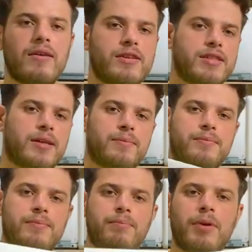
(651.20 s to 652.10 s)
के लवर्स है
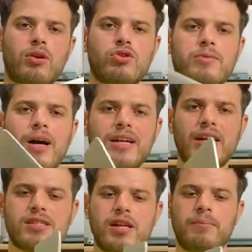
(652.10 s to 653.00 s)
अच्छा बिल्कुल सिम
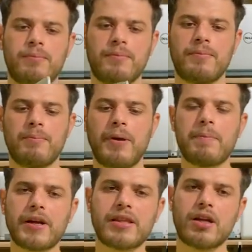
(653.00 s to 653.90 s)
अल्ट्रा स्लिम अच्छा
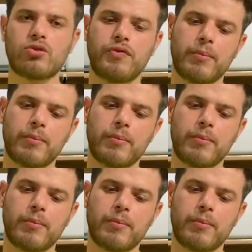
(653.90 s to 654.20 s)
पेपर तरह तो